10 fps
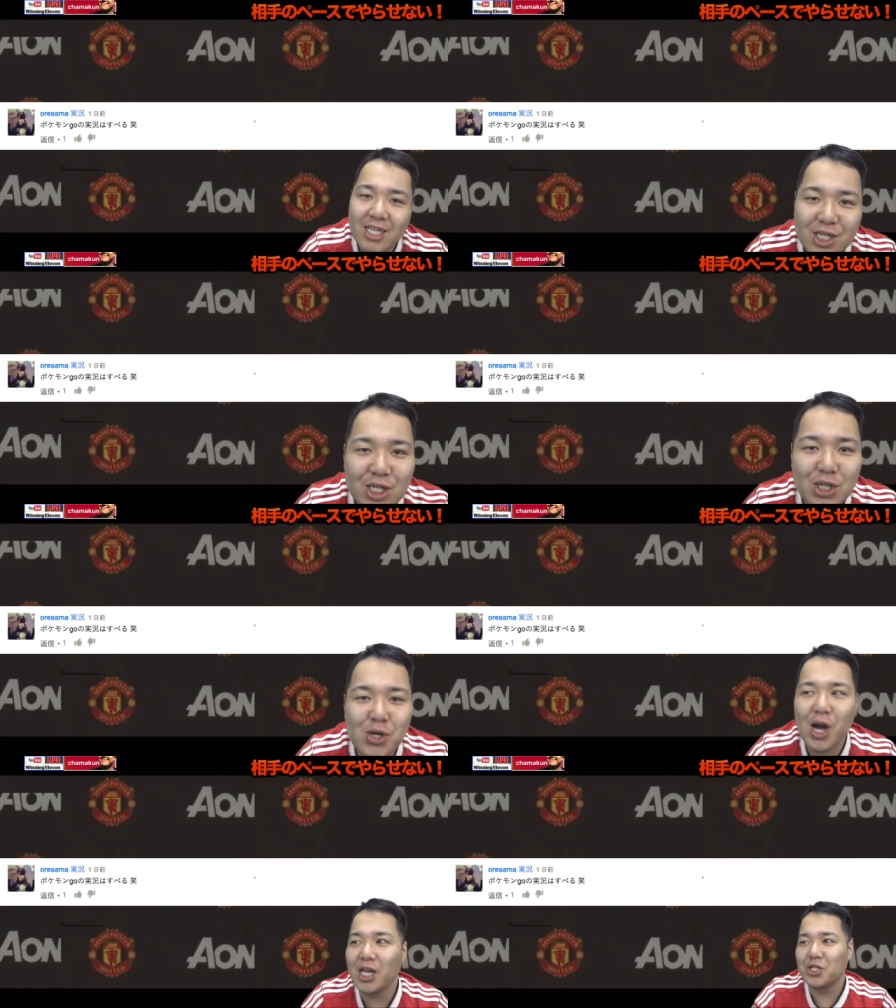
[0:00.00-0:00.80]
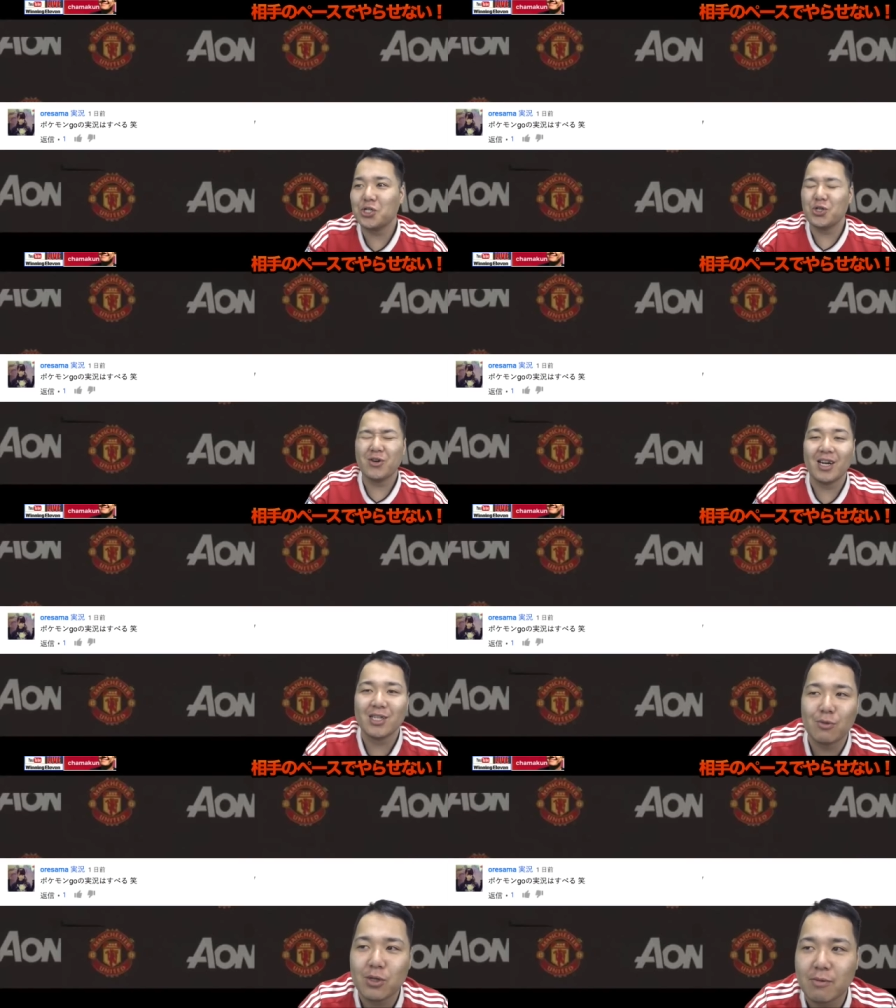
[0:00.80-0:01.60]
実況配信しようか
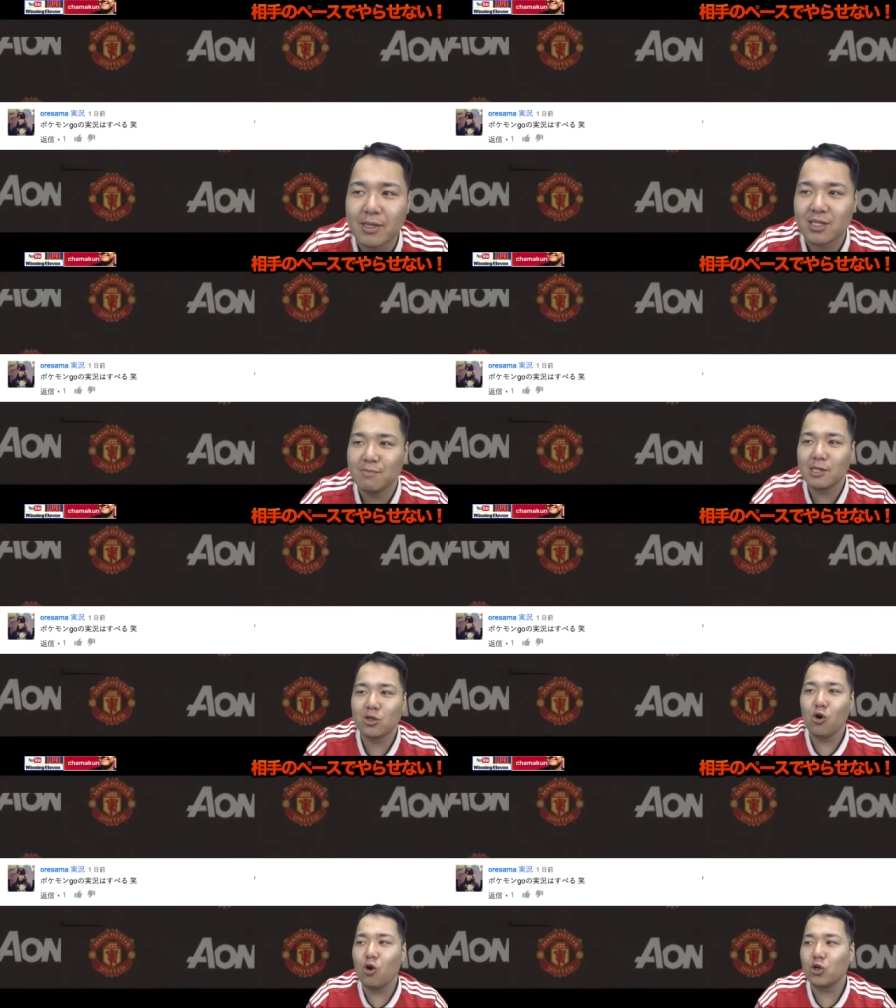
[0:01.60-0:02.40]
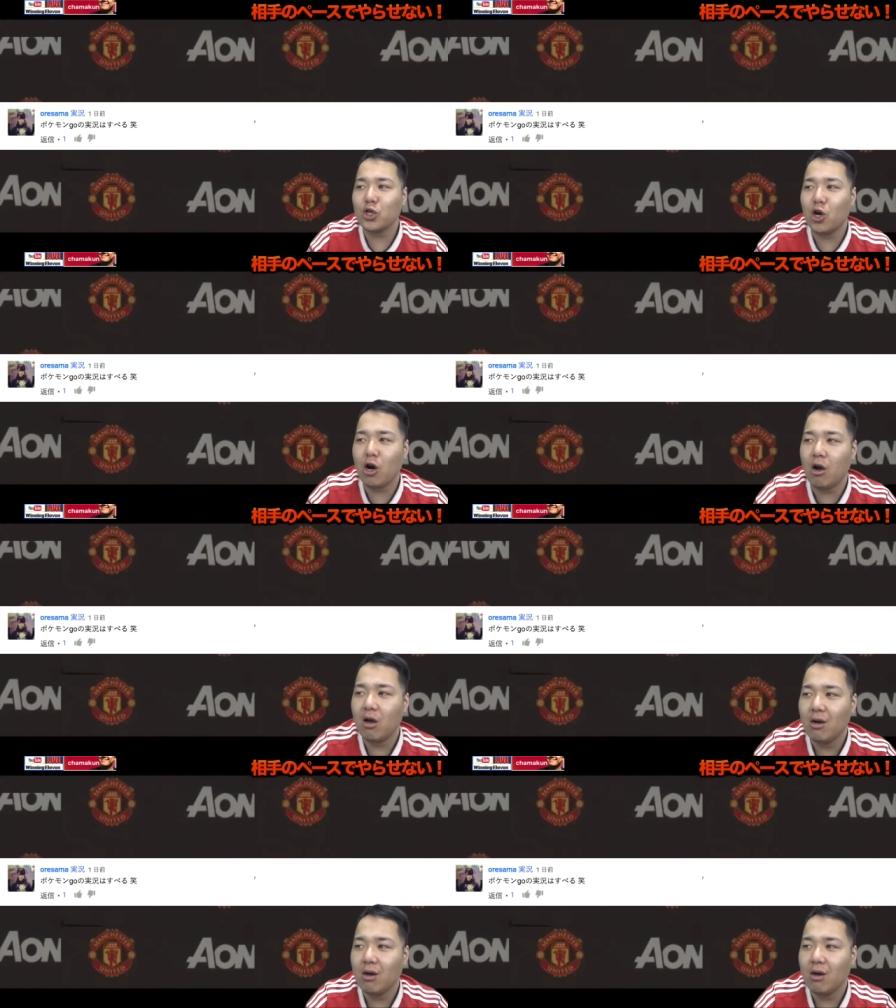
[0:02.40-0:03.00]
なと思ってます。まあ、東京、